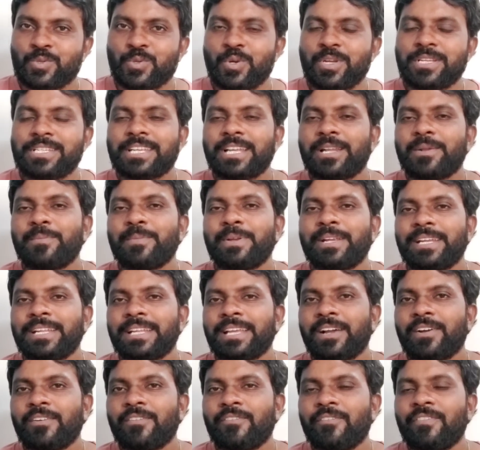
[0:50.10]
సోషల్
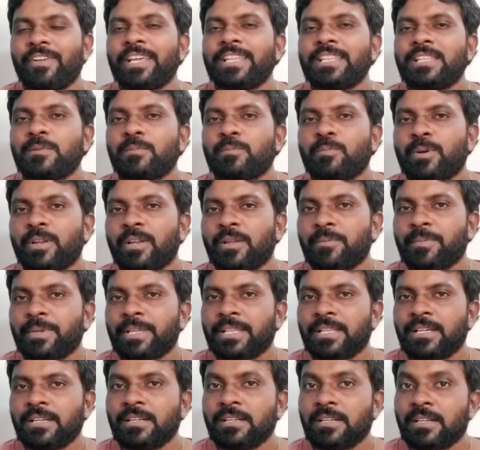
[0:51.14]
మీడియా వేధింపుల
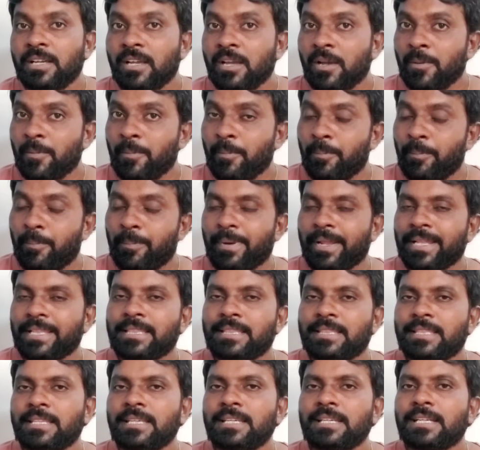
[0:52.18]
మీద
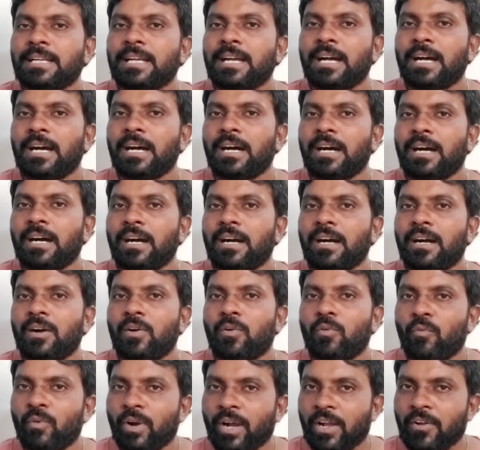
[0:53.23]
ప్రత్యేక
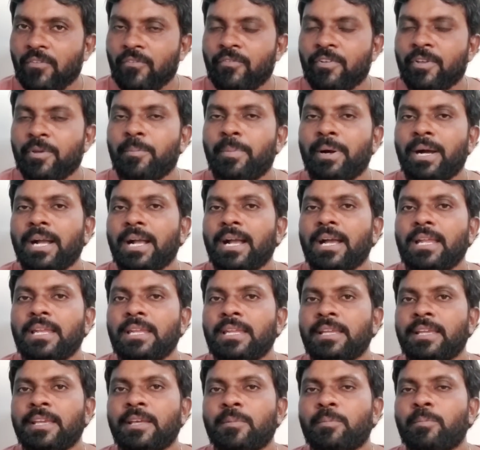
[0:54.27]
ఒక
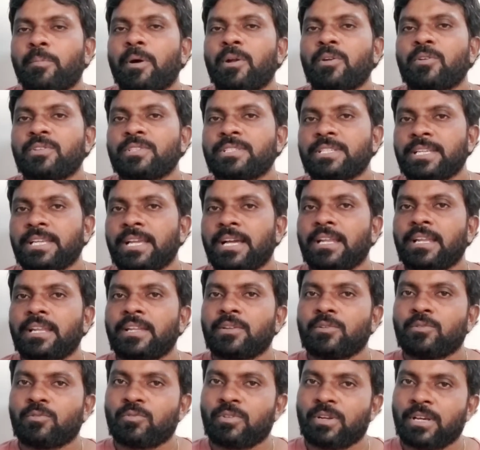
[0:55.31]
విభాగాన్ని ఏర్పాటు
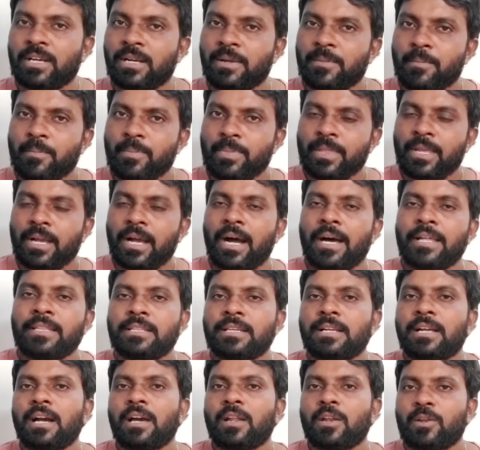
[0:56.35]
చేయాలని కూడా
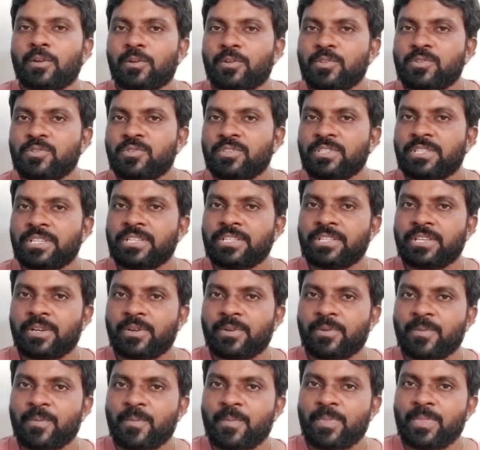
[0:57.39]
అధికారులకు
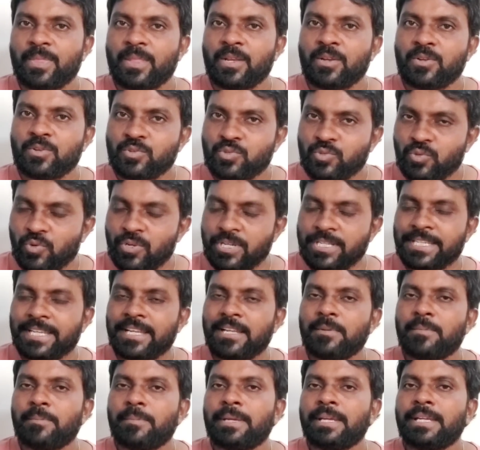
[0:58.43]
సూచించారు
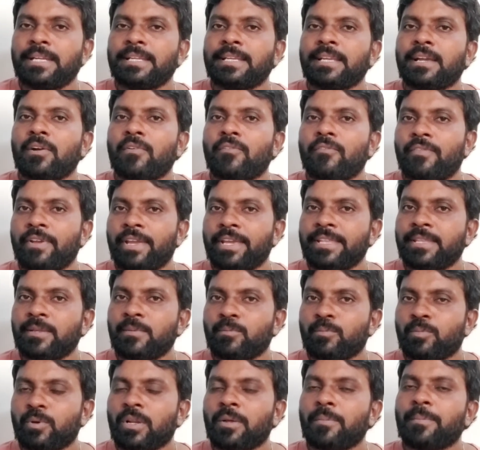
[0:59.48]
సోషల్ మీడియా
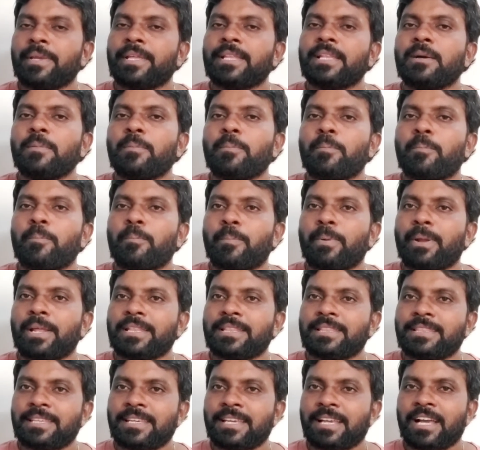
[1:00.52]
వేధింపుల మీద
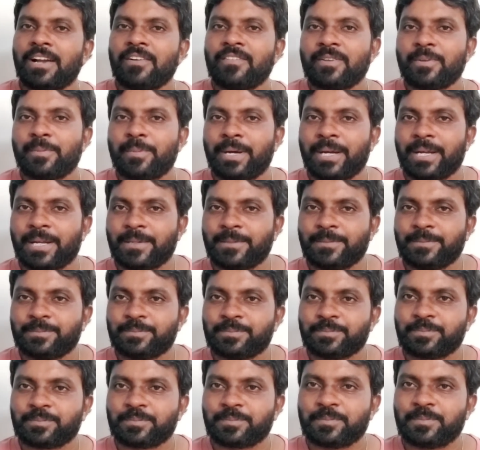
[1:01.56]
ప్రత్యేక విభాగం
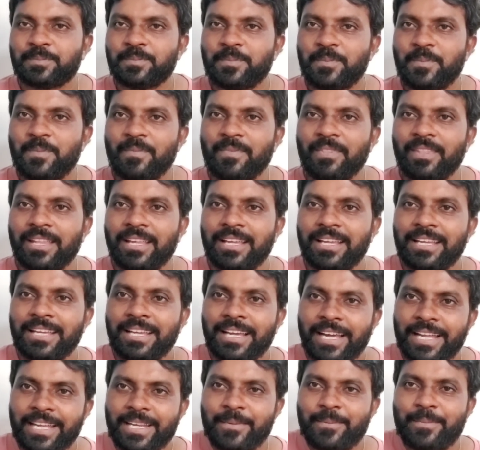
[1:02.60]

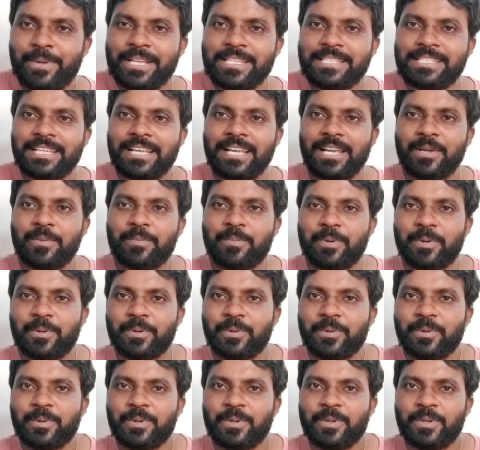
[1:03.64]
అంటే బేసిక్గా ఇప్పుడు